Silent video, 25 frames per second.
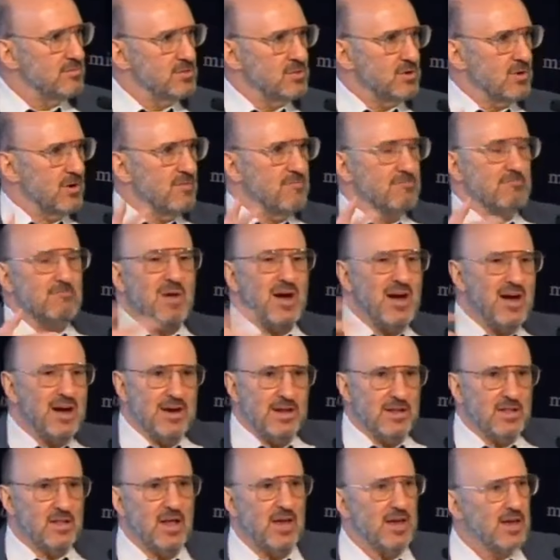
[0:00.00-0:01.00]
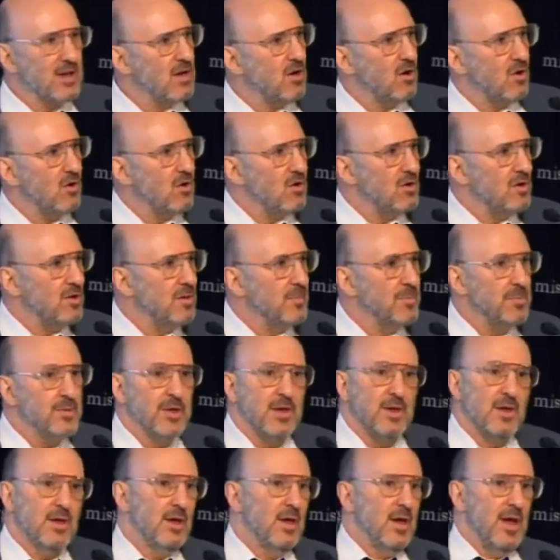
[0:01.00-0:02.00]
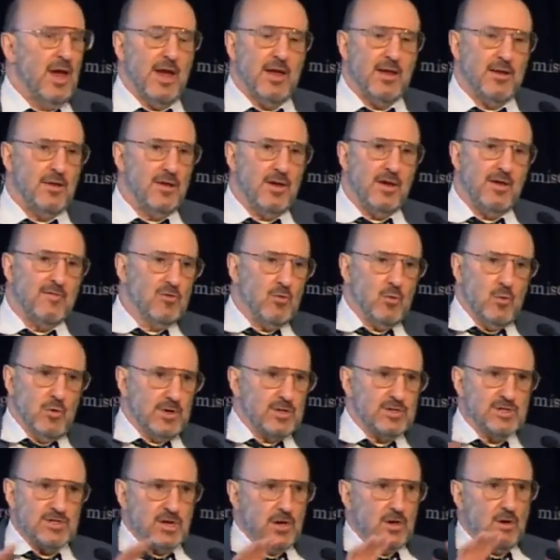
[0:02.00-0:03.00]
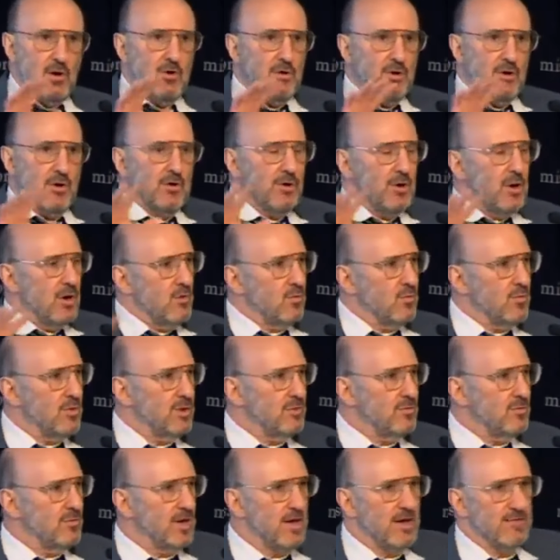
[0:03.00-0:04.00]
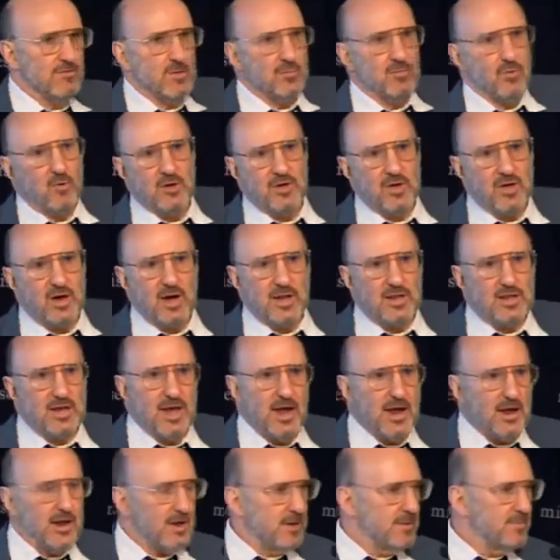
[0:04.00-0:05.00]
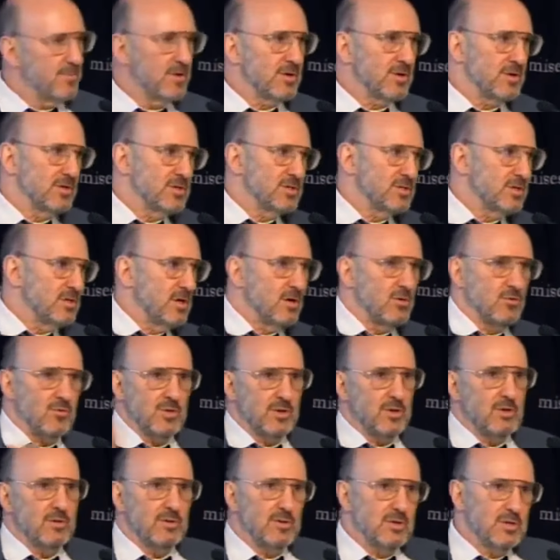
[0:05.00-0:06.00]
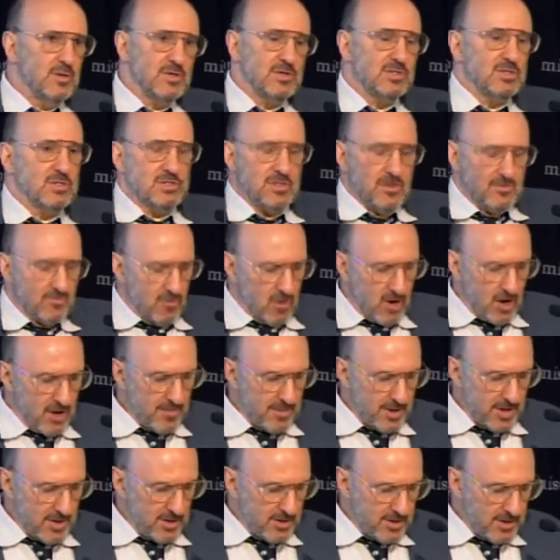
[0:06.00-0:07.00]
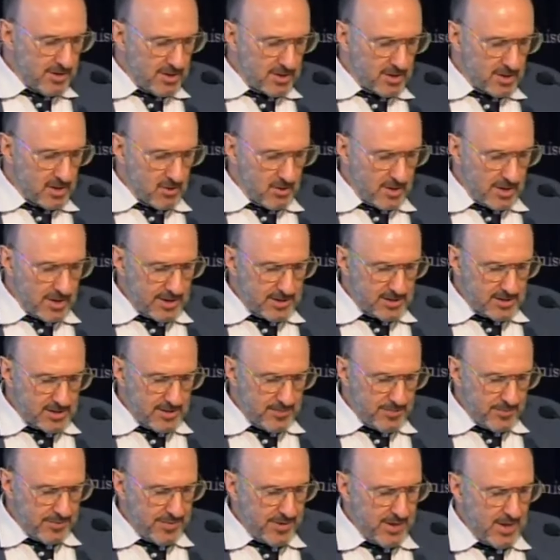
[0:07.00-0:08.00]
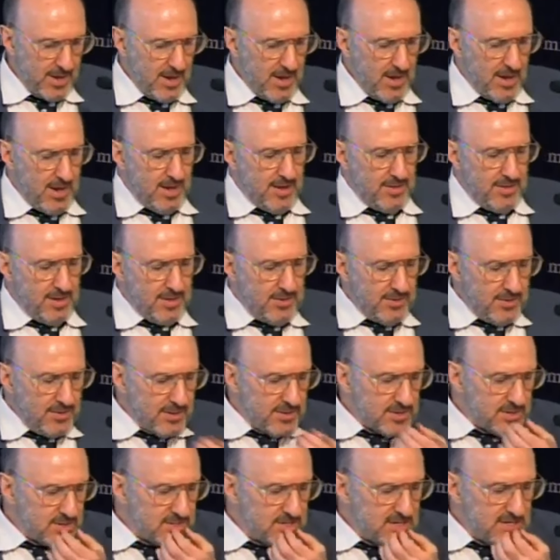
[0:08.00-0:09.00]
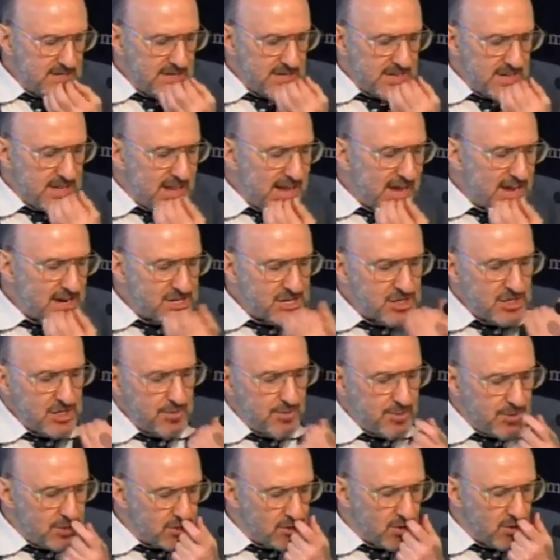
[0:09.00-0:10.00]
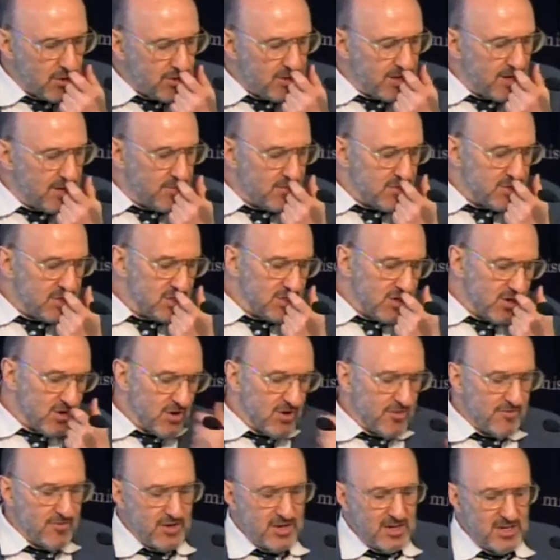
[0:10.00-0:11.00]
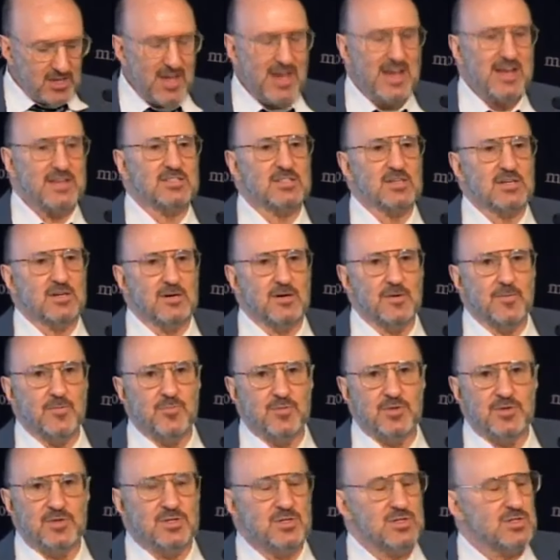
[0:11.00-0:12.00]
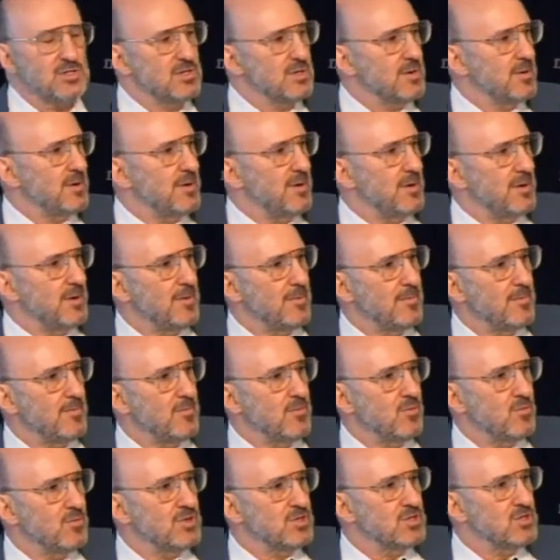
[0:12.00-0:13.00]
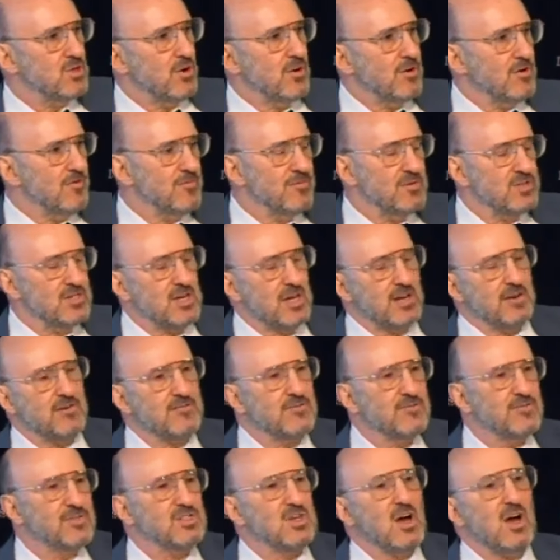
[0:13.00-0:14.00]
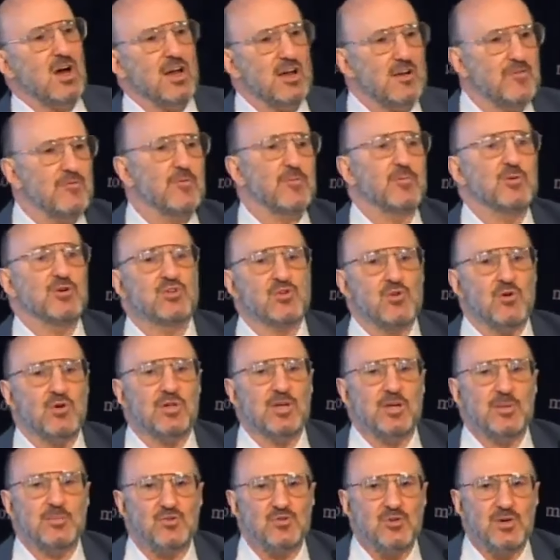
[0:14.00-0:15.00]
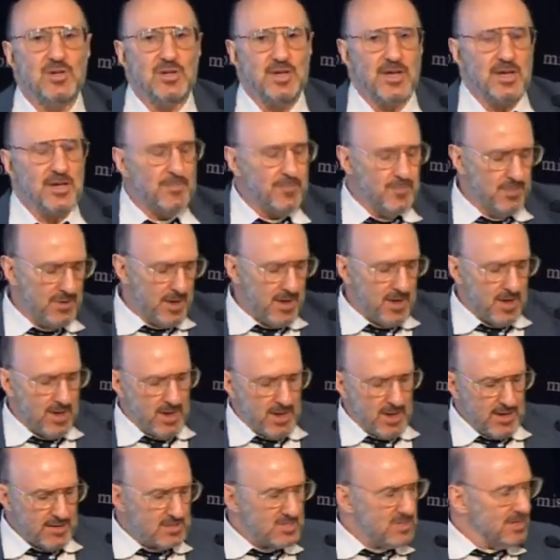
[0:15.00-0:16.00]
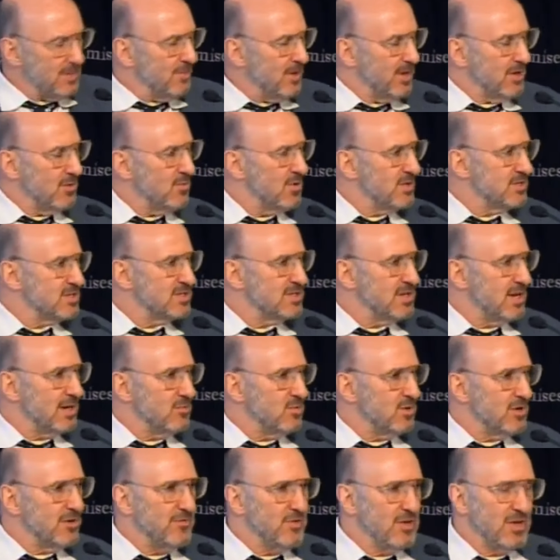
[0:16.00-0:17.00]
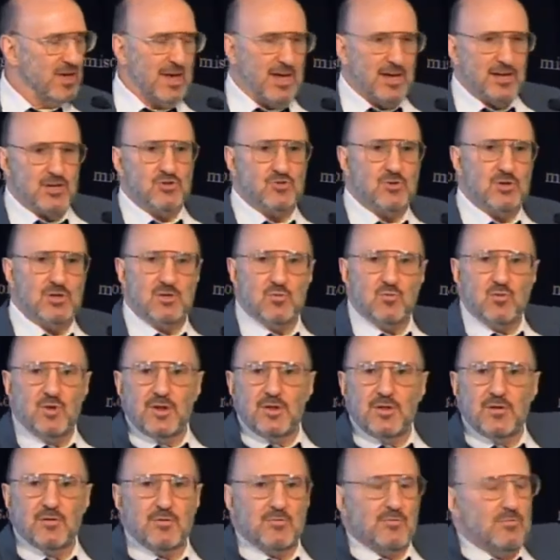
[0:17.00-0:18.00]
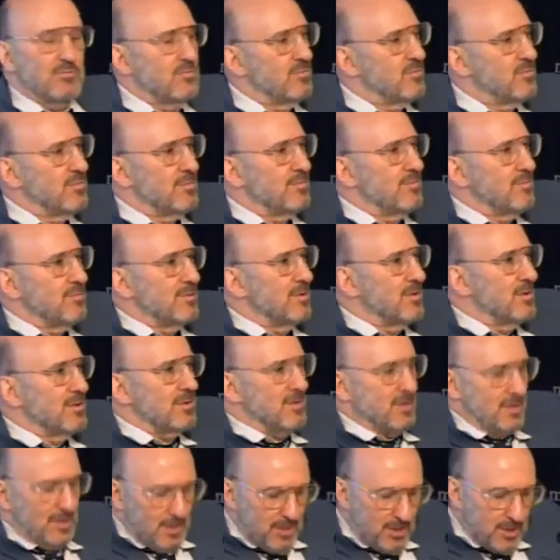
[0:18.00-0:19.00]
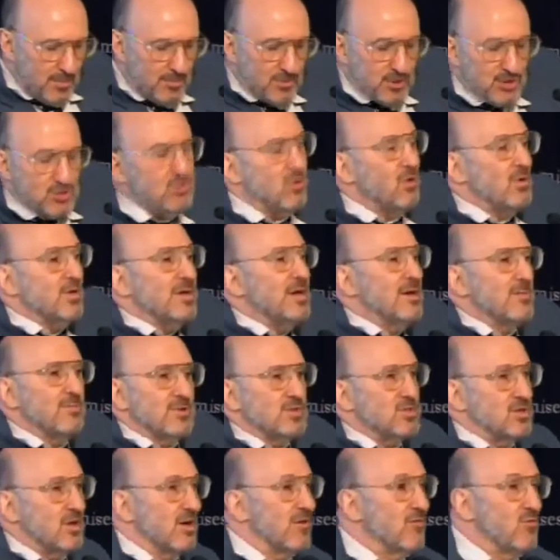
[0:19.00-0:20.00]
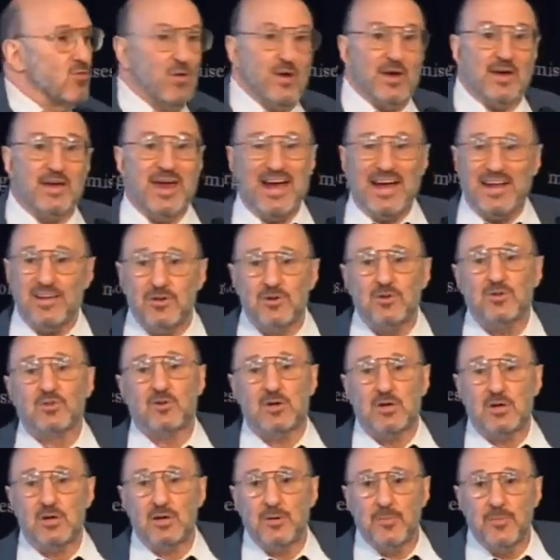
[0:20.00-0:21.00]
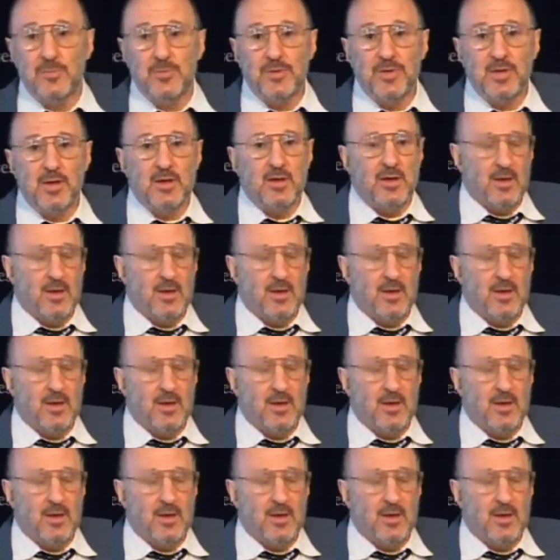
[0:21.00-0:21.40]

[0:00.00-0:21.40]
Lo extraes como carbón y todos dicen, o oh, no, no. Oh, tenemos que boicotear a Canadá porque, como saben, esto es incorrecto desde el punto de vista medioambiental. Luego está la Reserva Nacional de Petróleo en Alaska. Esta es una reserva reservada para la perforación de petróleo. Y alguien dijo una vez, si no se puede perforar en la reserva de petróleo, ¿dónde se puede perforar.